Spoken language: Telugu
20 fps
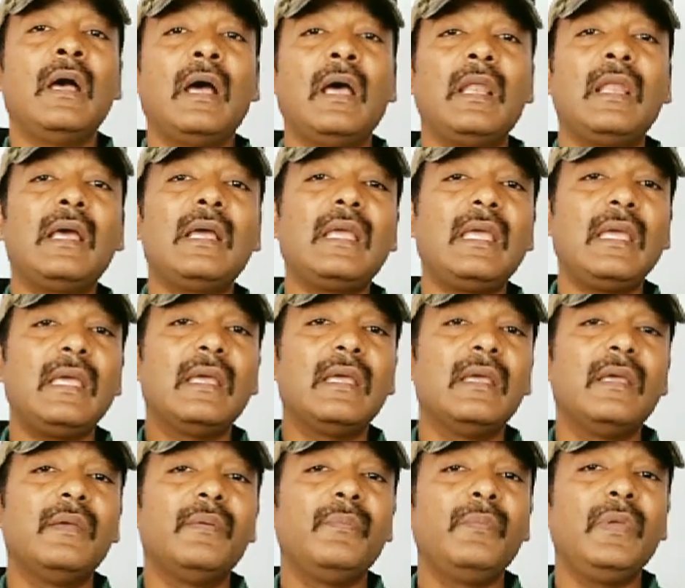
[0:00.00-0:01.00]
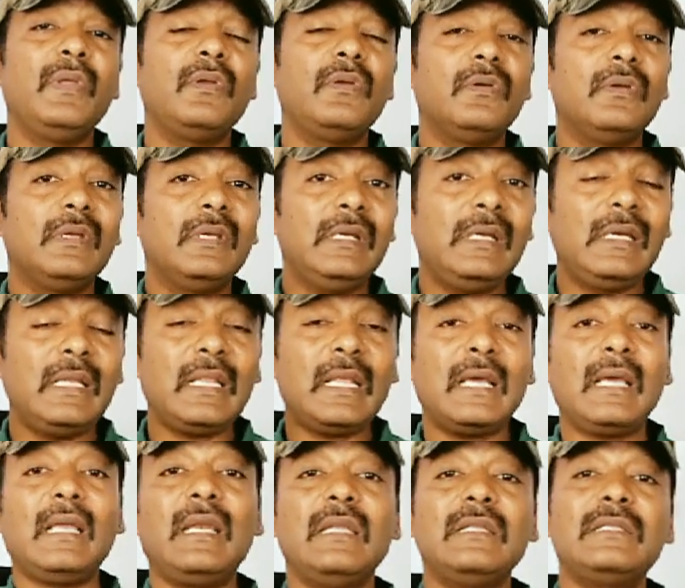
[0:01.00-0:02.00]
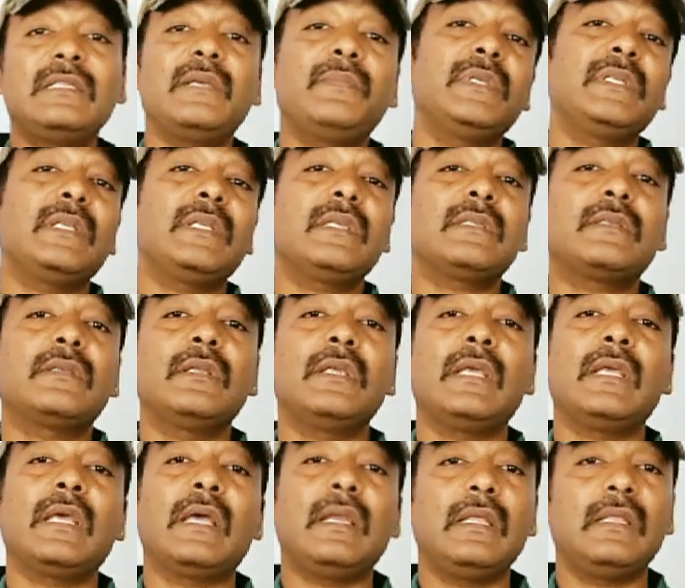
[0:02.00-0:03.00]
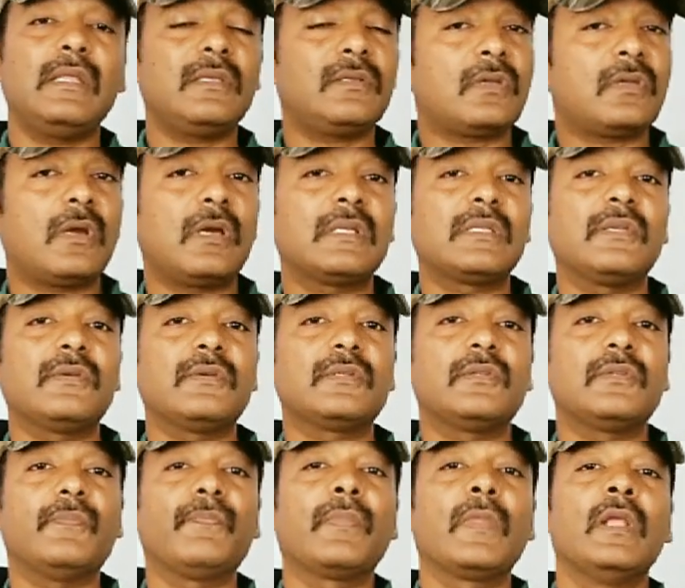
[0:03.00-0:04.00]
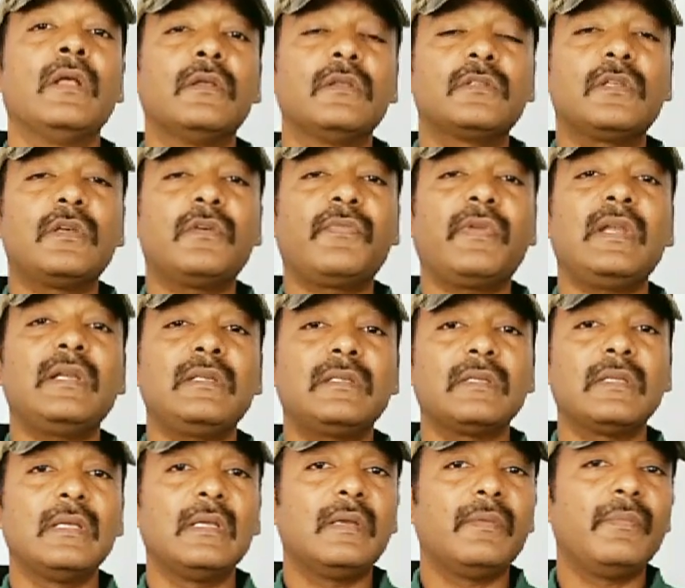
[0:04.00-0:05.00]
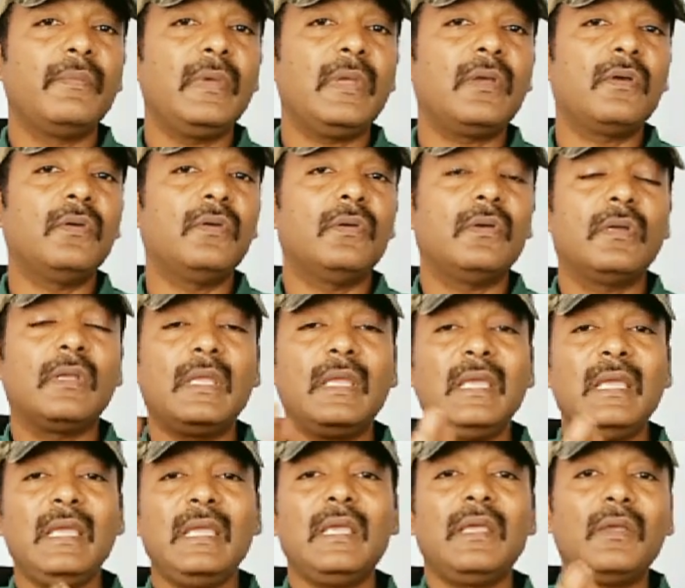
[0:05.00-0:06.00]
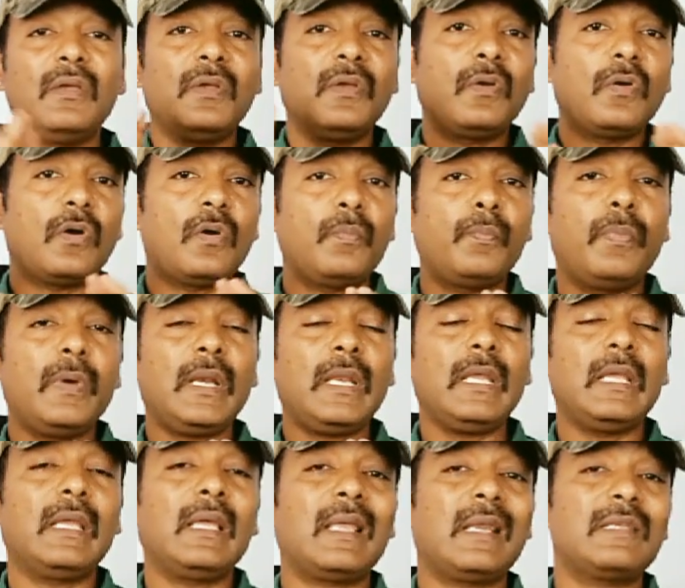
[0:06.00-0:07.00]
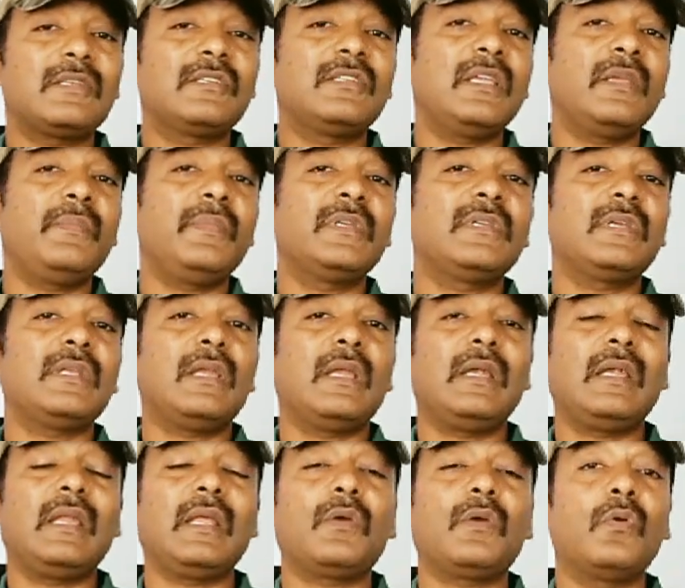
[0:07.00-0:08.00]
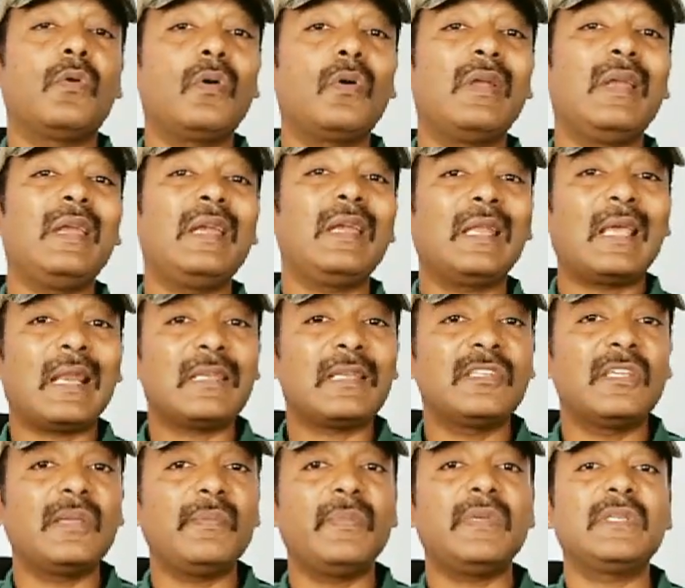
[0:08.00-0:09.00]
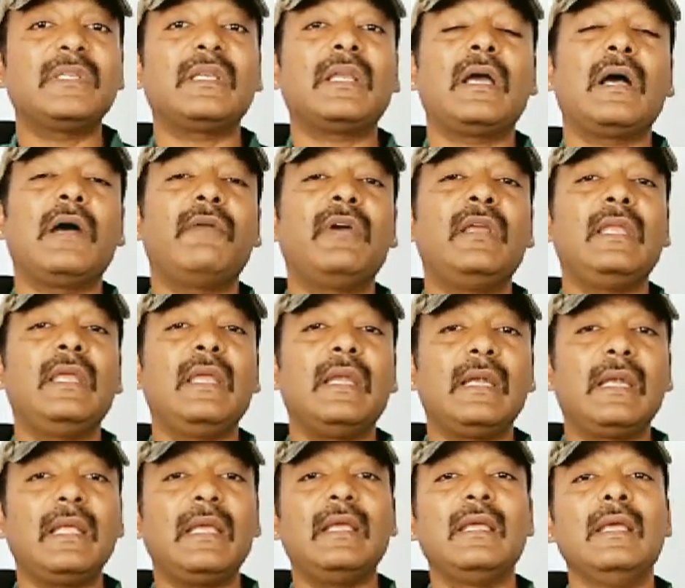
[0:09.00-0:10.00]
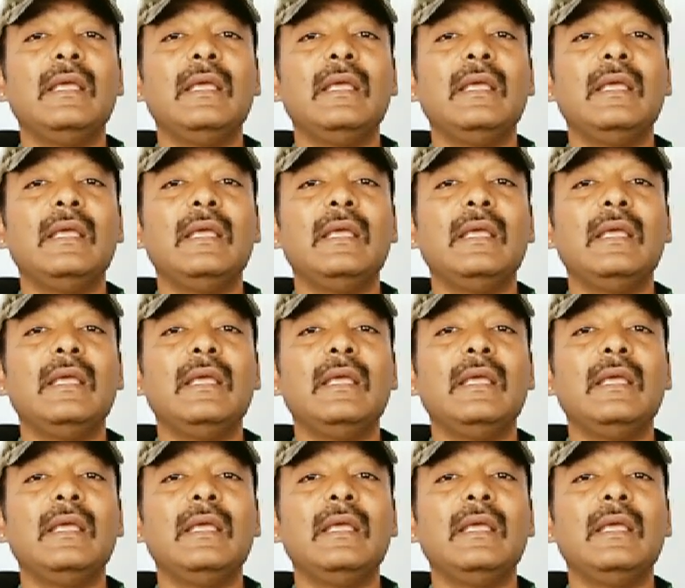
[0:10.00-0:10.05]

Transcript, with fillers: అలాగే మీరు ఇంటి దగ్గర నుంచే బిజినెస్ని అనేది స్టార్ట్ చేయవచ్చు సో ఫ్రెండ్స్ మీకు ఈ కొబ్బరి క్రషింగ్ మిషన్ అంటే కోకోనట్ క్రషింగ్ మిషన్ కావాలి అంటే